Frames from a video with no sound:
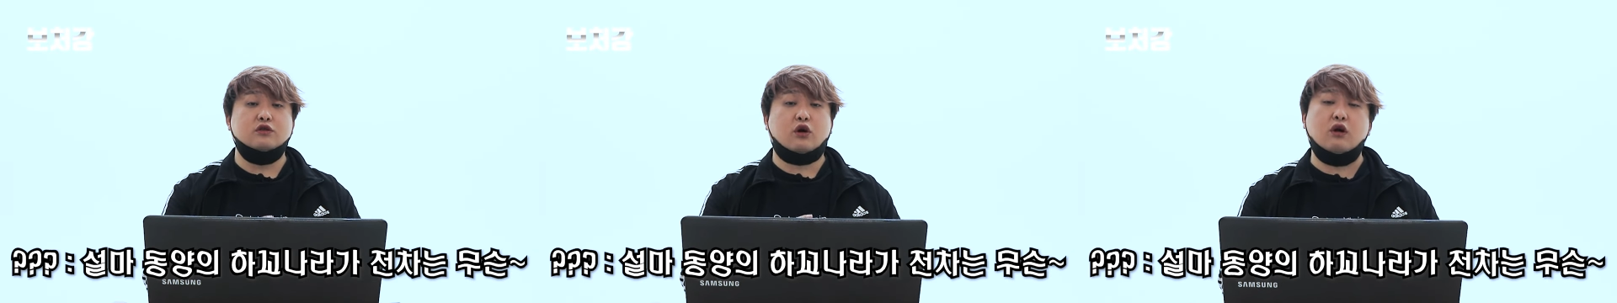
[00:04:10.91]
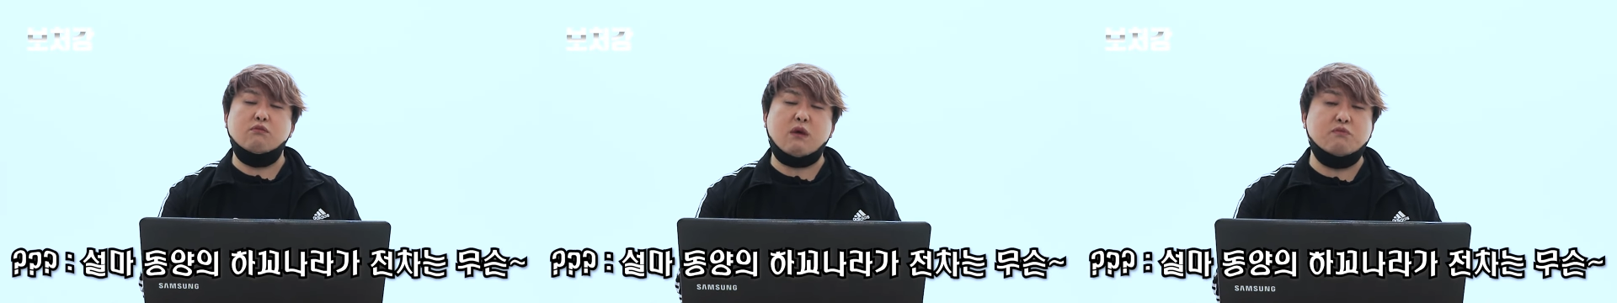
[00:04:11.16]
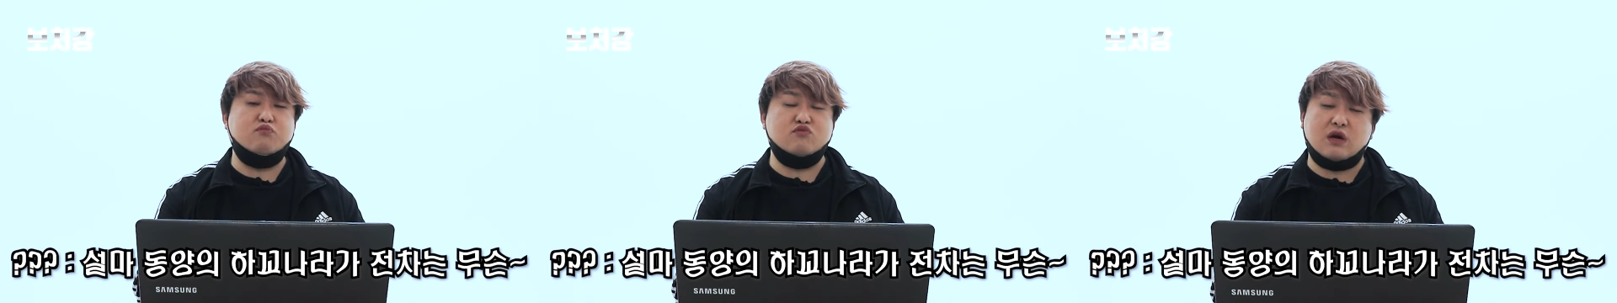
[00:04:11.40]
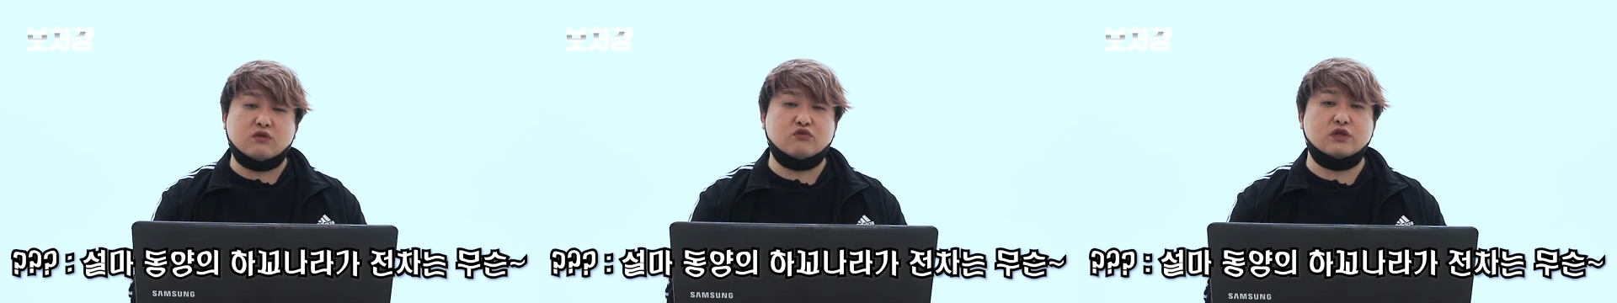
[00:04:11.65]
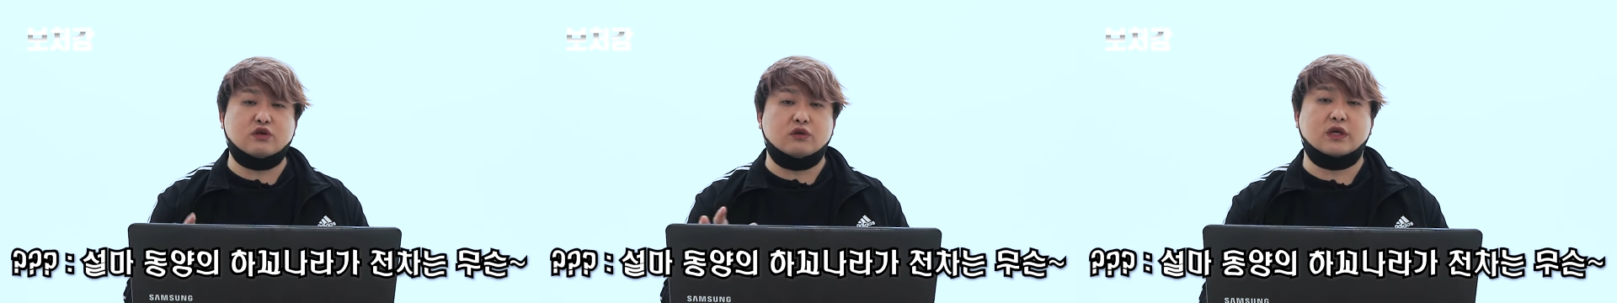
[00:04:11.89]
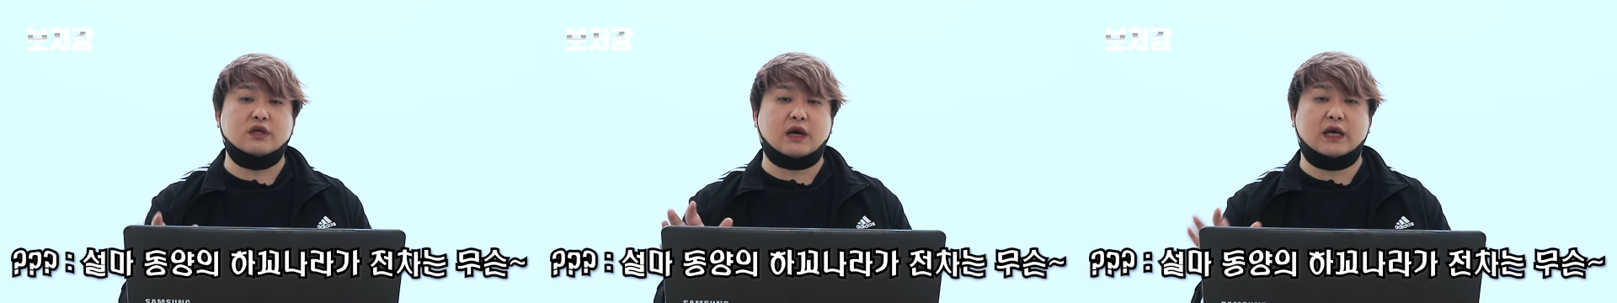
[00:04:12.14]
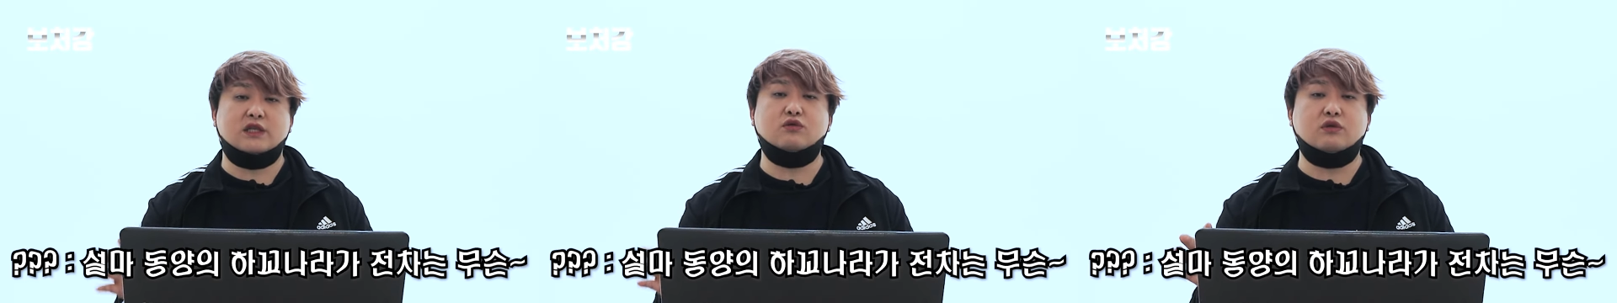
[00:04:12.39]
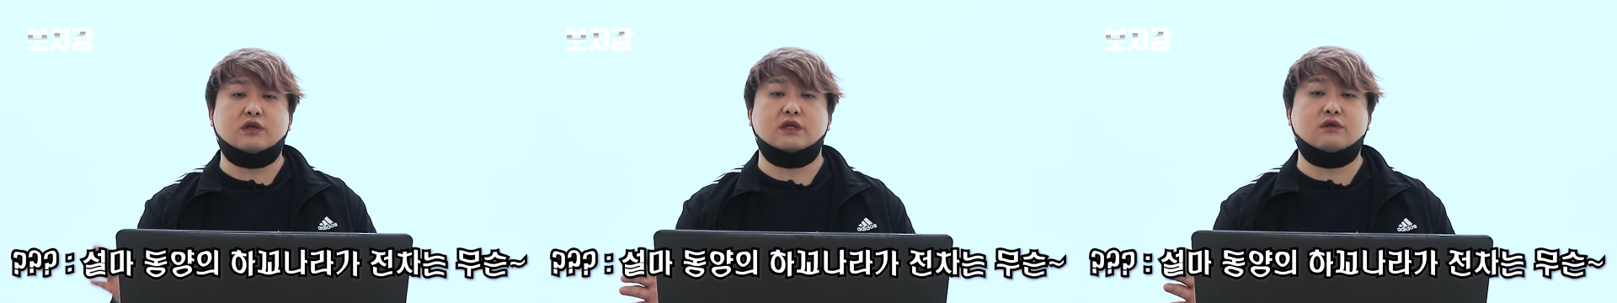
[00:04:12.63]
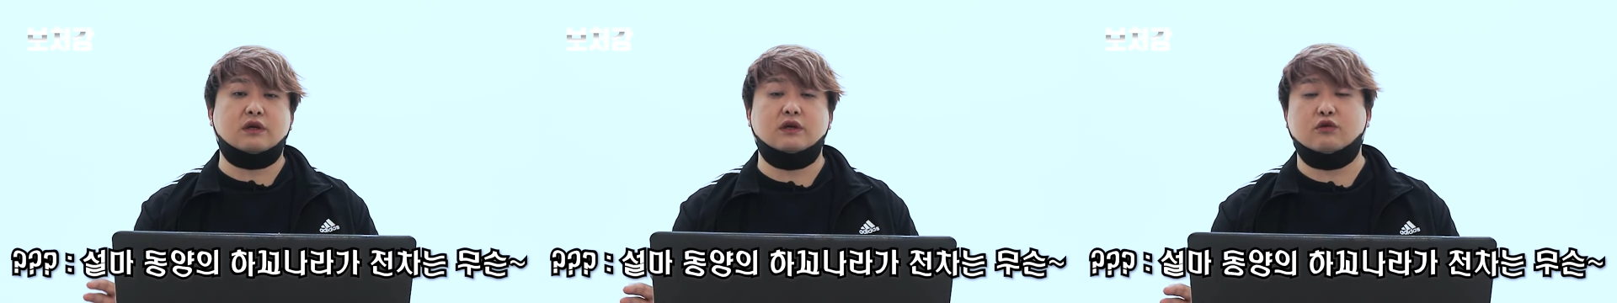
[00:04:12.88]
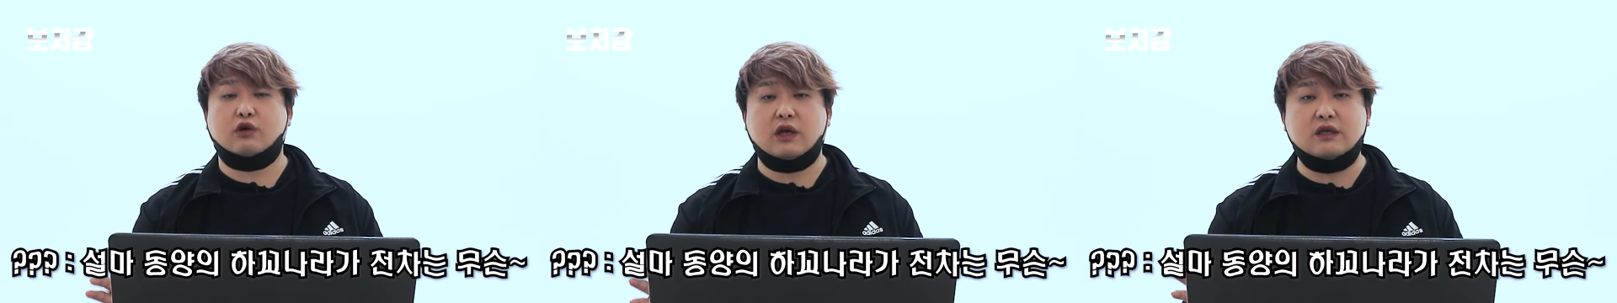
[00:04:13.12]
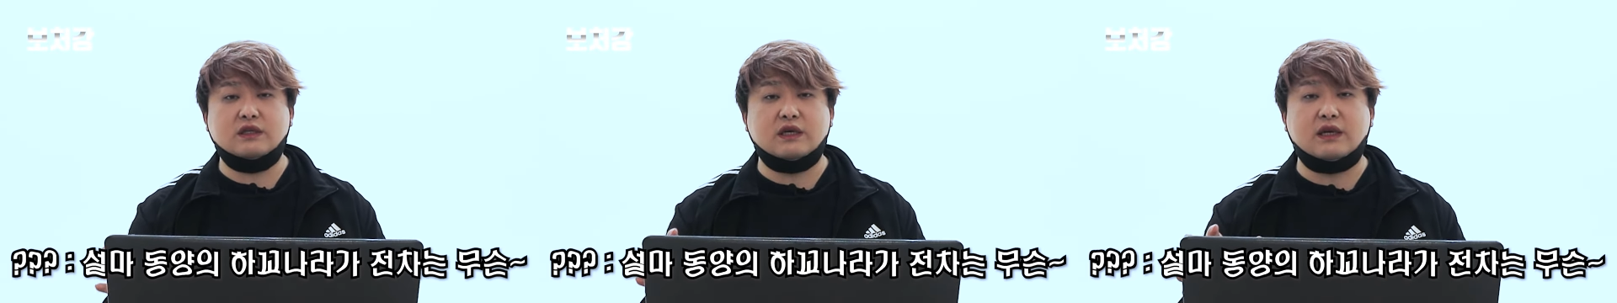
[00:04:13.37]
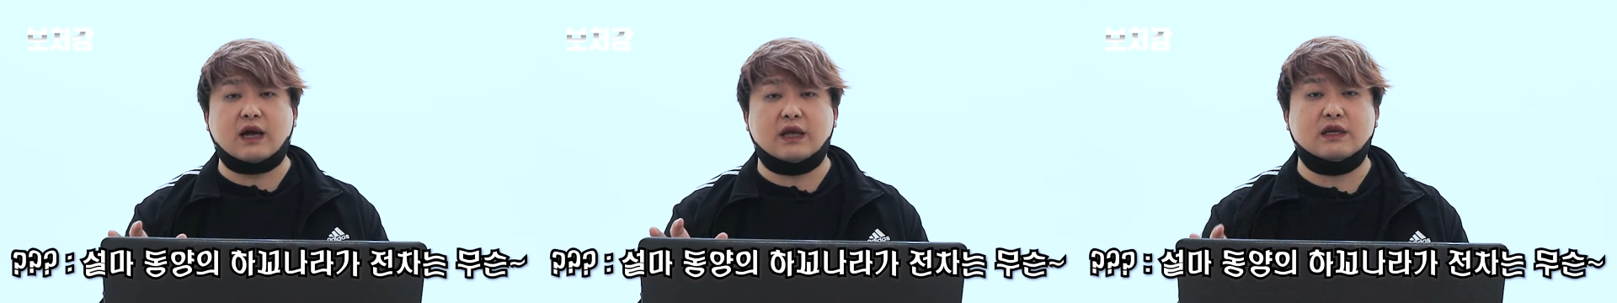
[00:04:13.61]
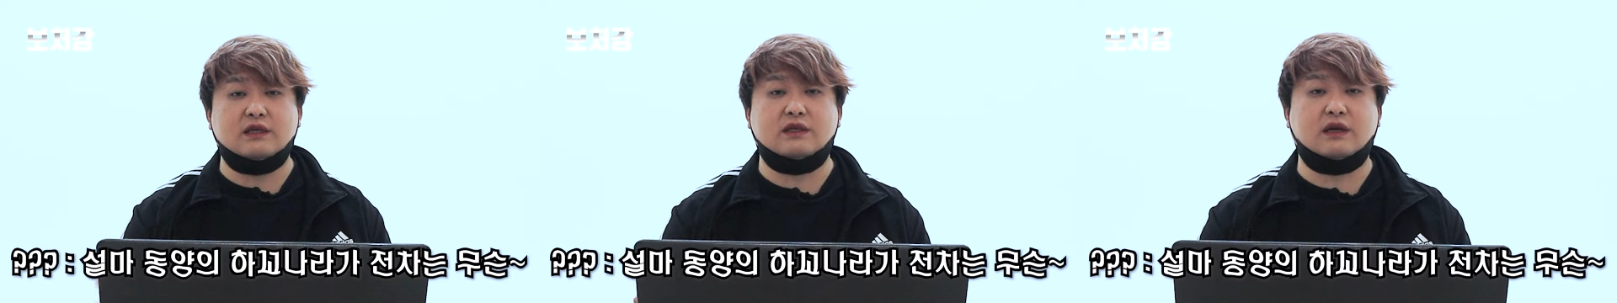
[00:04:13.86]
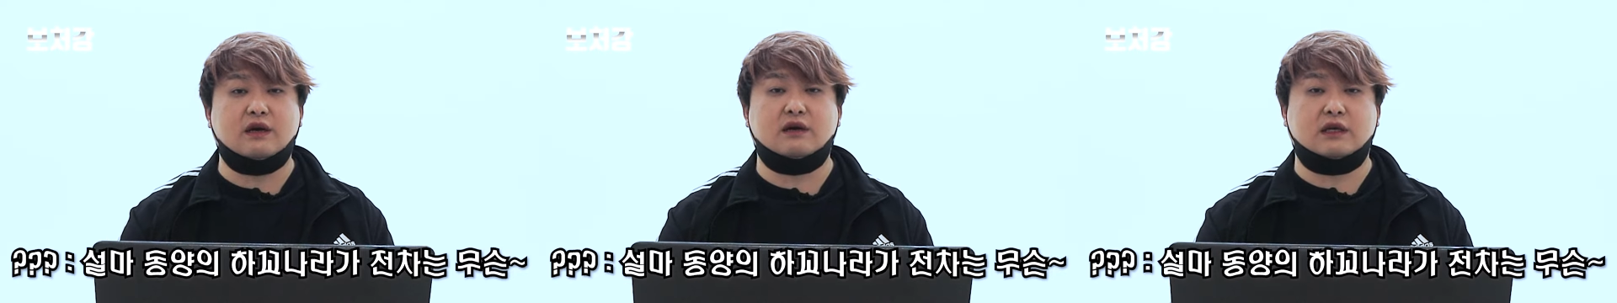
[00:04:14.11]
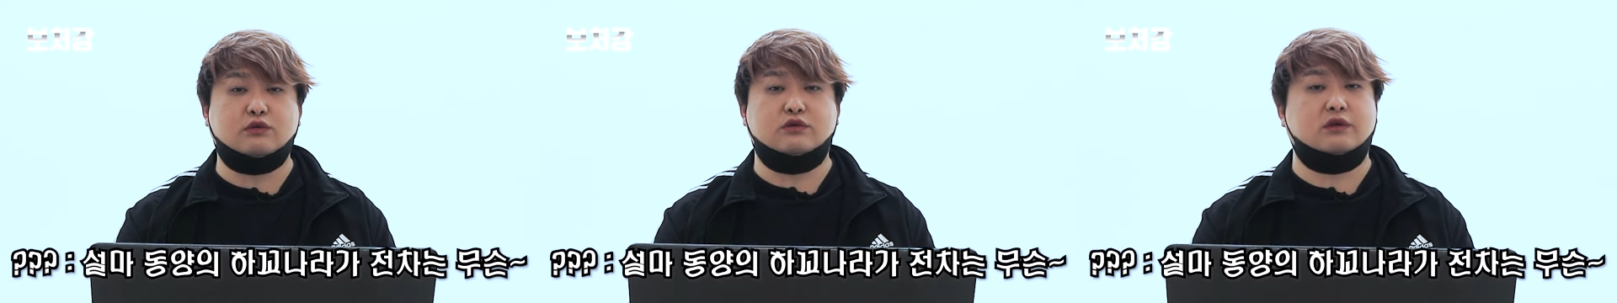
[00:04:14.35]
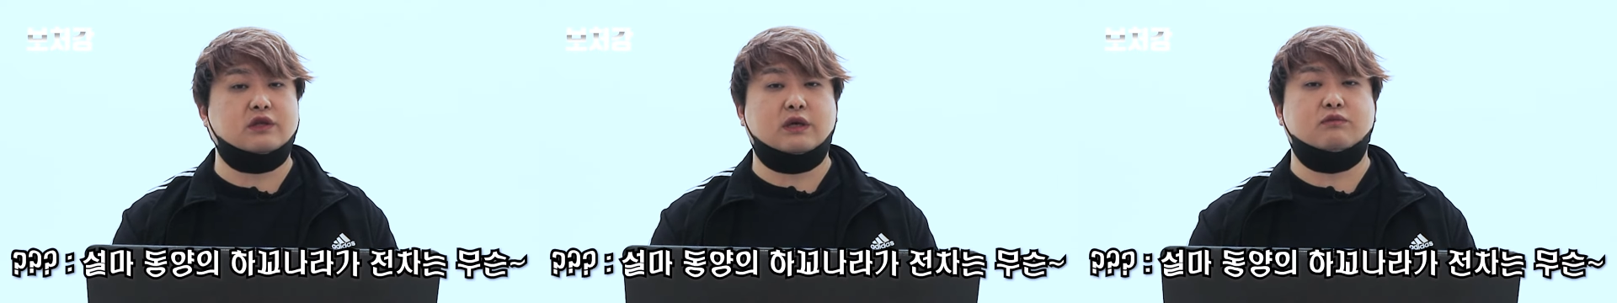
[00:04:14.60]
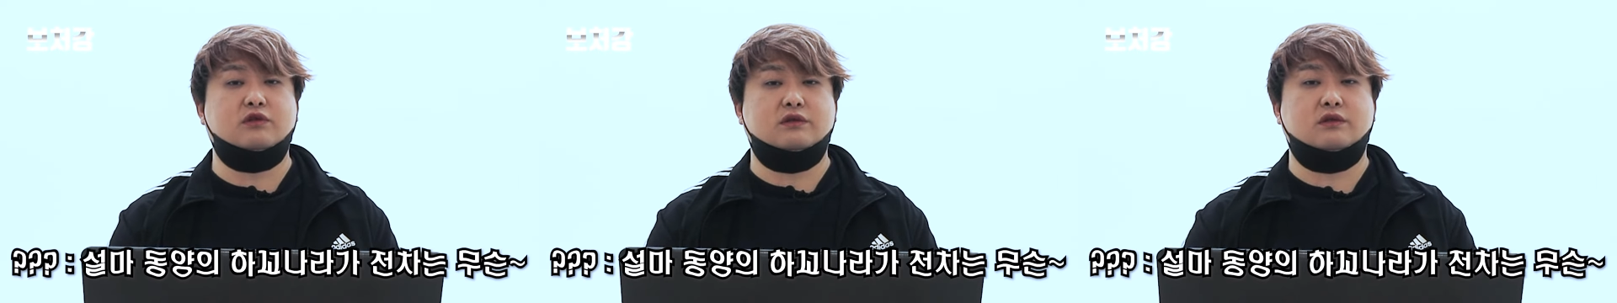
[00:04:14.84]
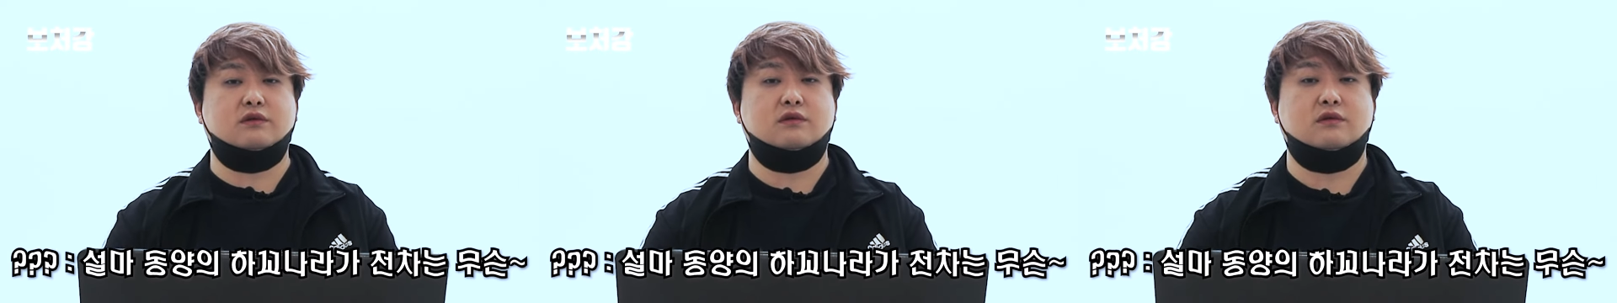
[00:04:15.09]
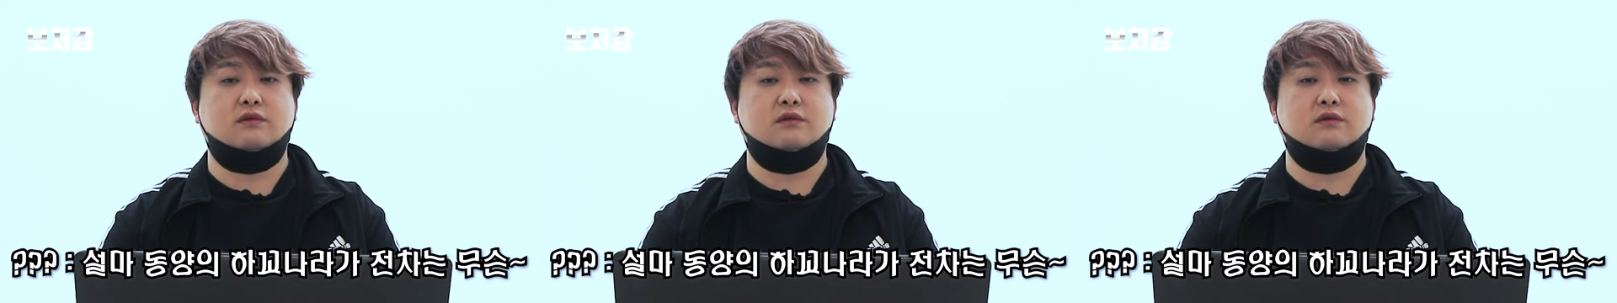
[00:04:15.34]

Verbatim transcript: 설마 북한군이 전차를 가지고 있겠어라는 굉장히 안일한 생각을 가지고 있었기 때문이죠.